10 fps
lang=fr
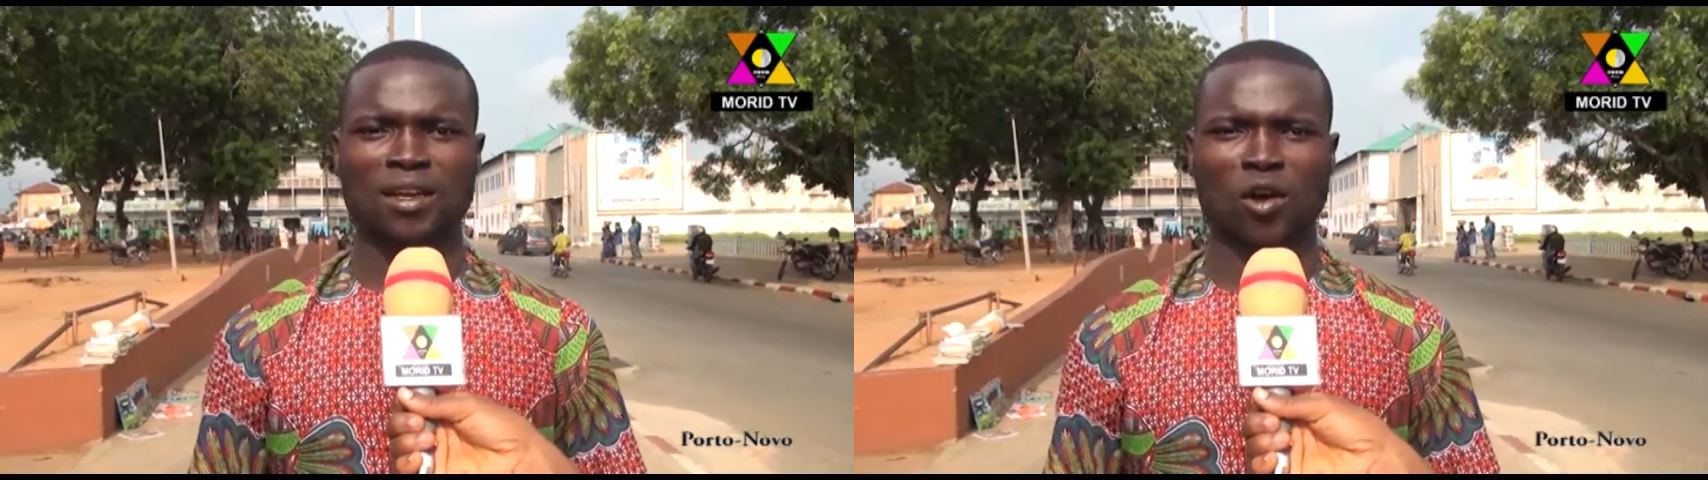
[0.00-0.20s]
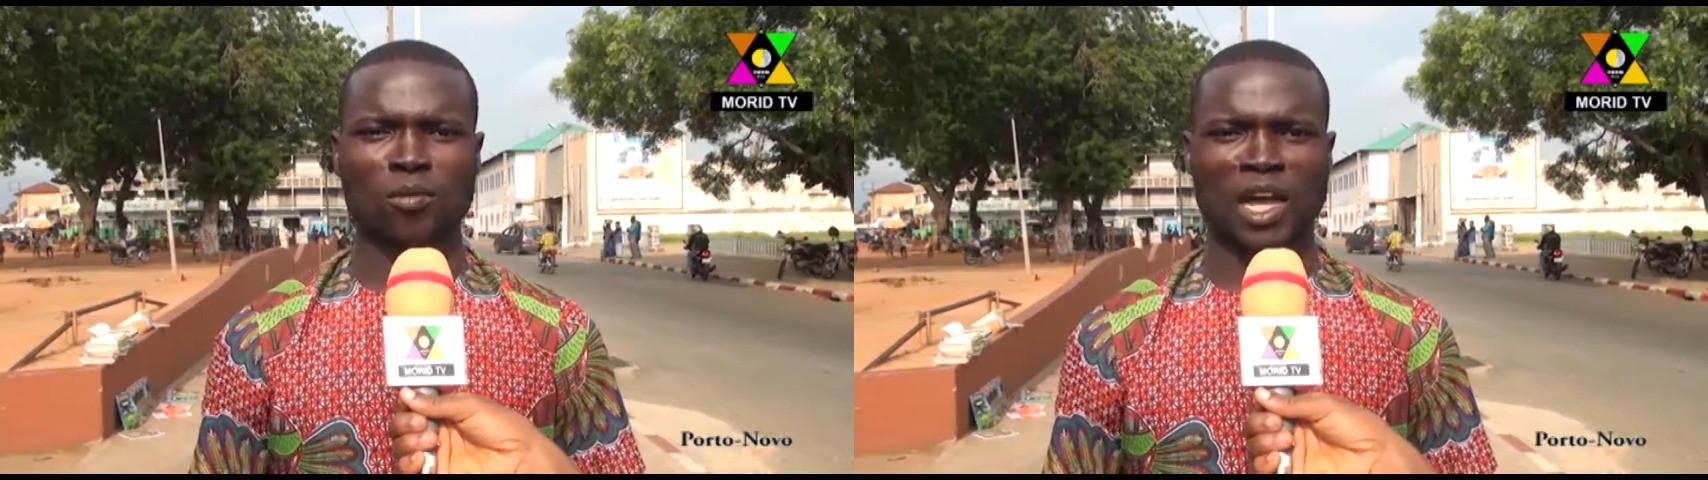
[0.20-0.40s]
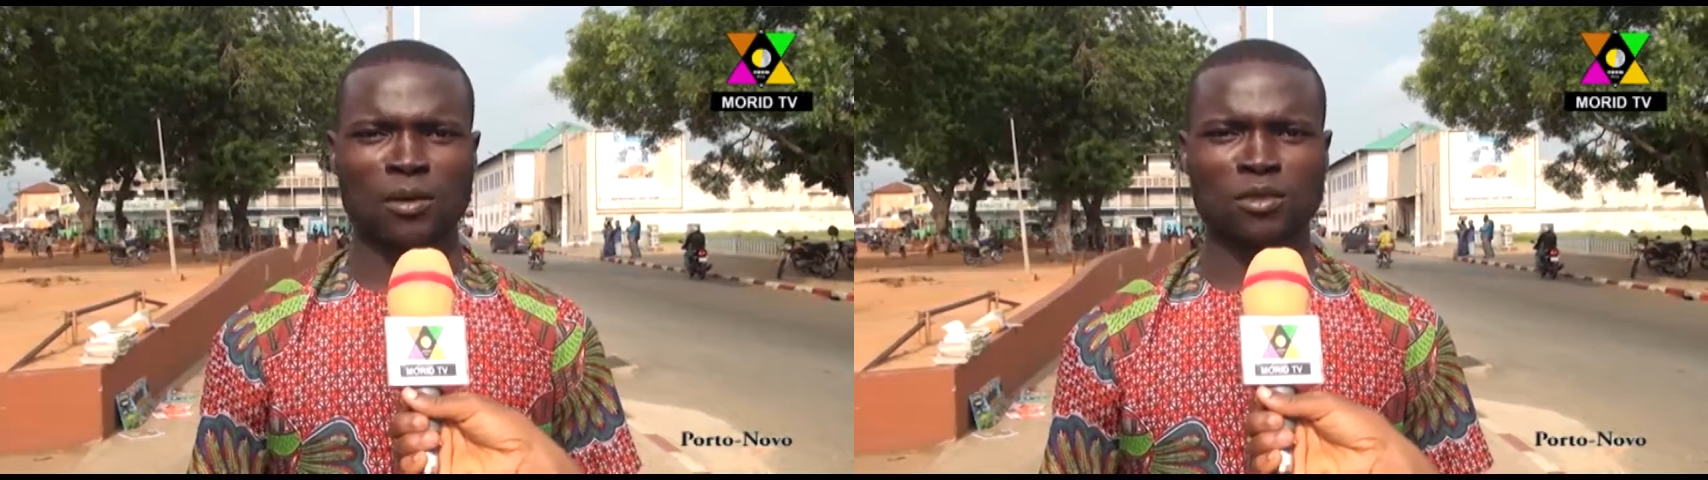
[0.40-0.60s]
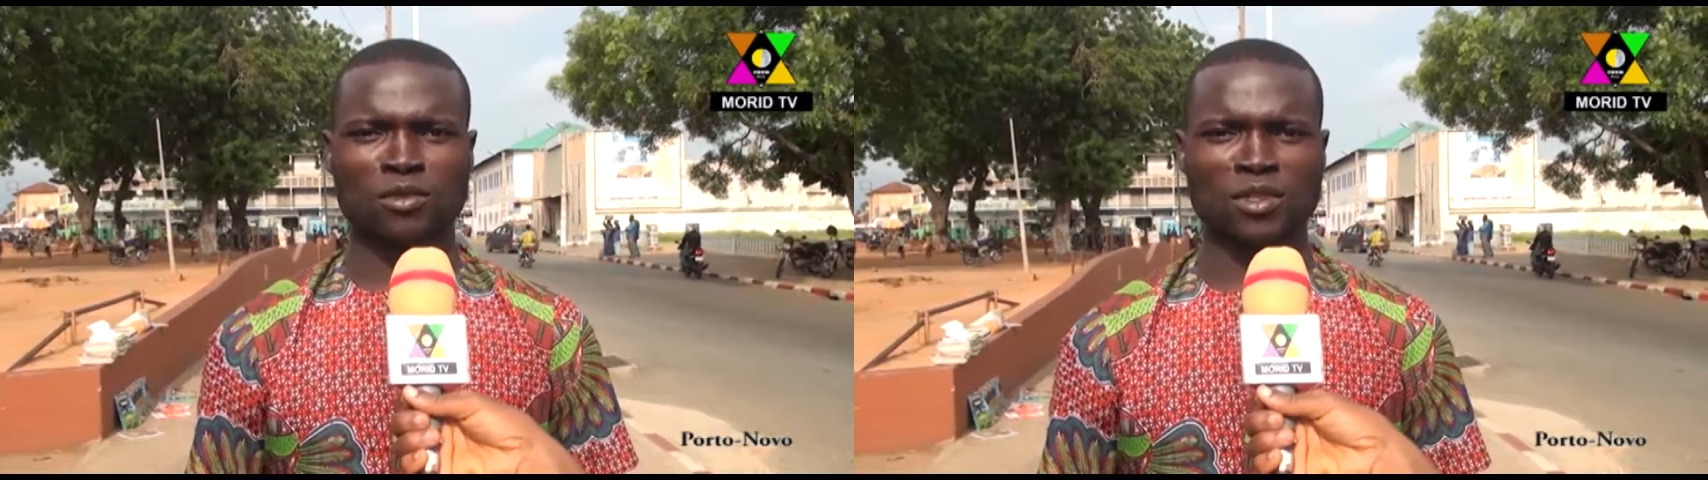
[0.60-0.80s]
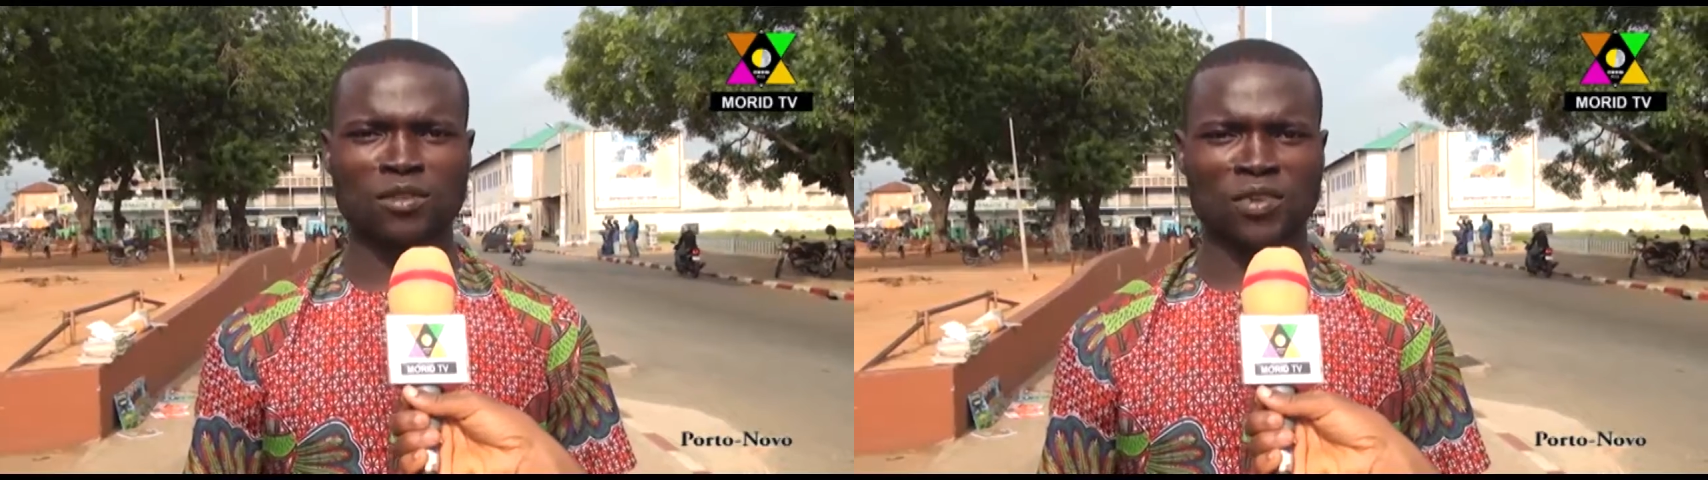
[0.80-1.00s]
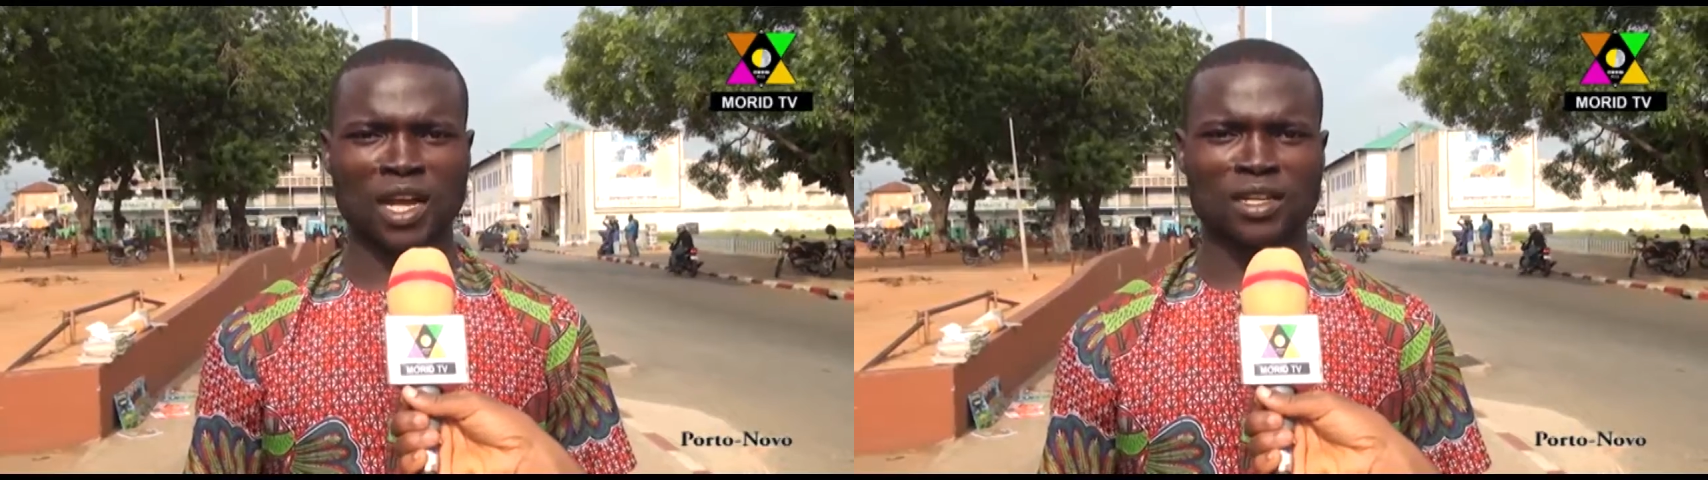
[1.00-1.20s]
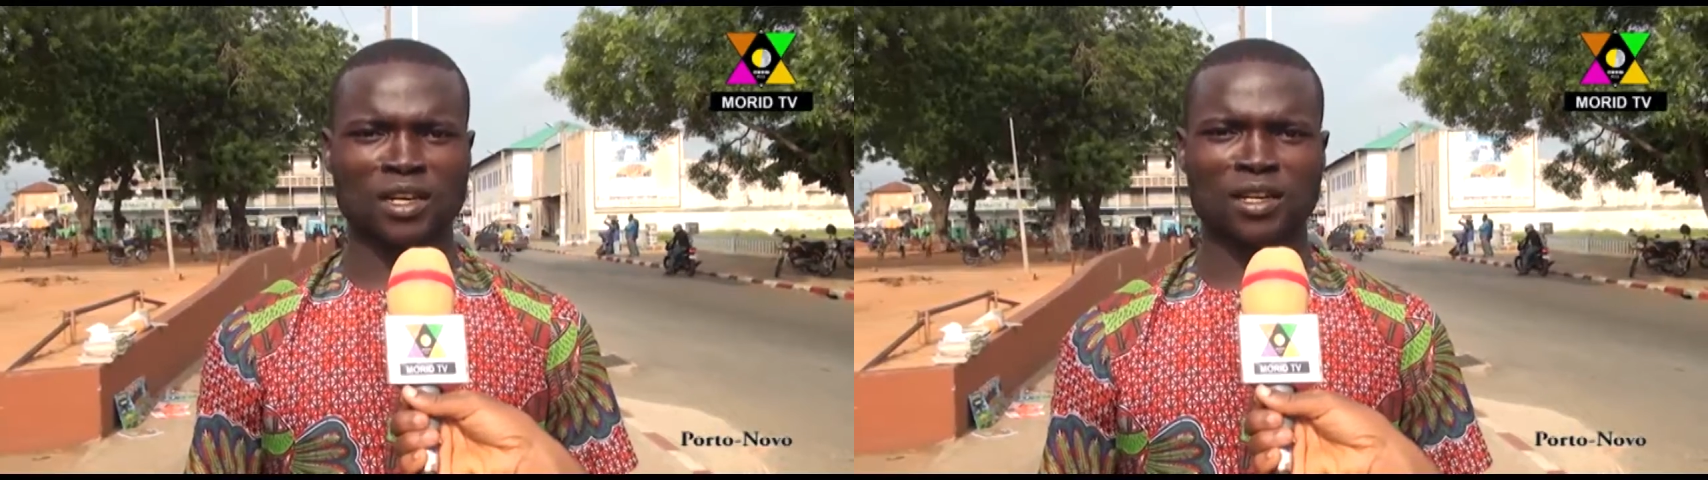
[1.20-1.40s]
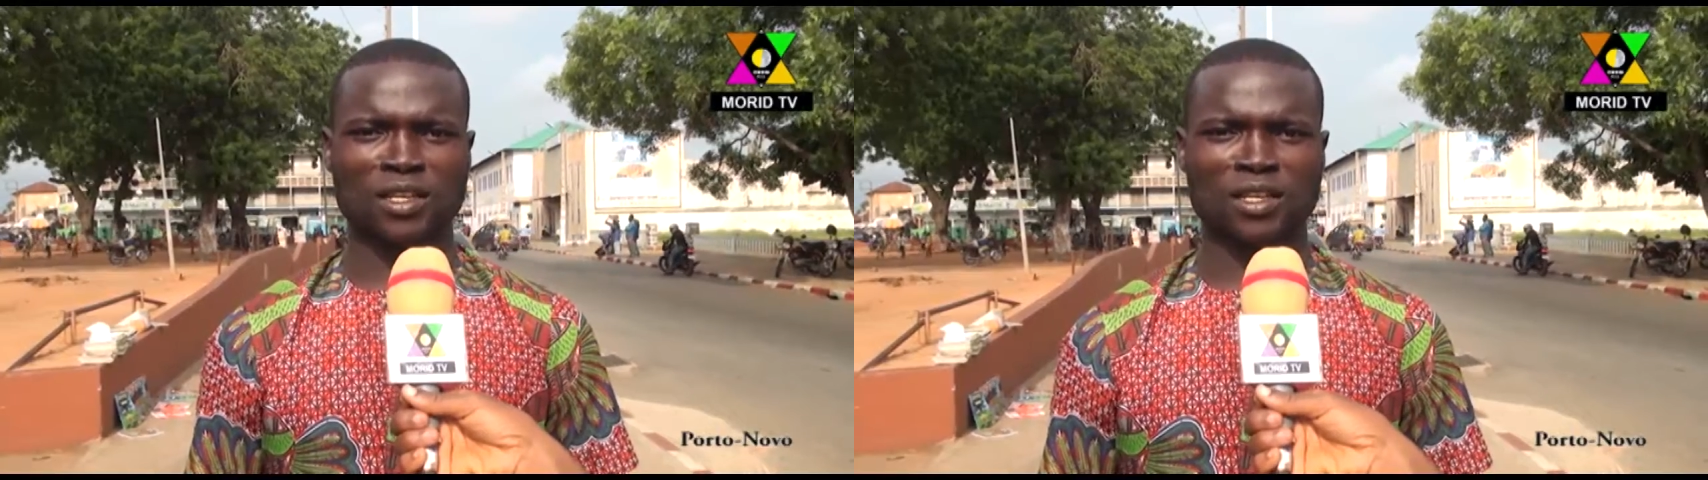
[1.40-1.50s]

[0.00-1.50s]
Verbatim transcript: comme d'habitude, ils viennent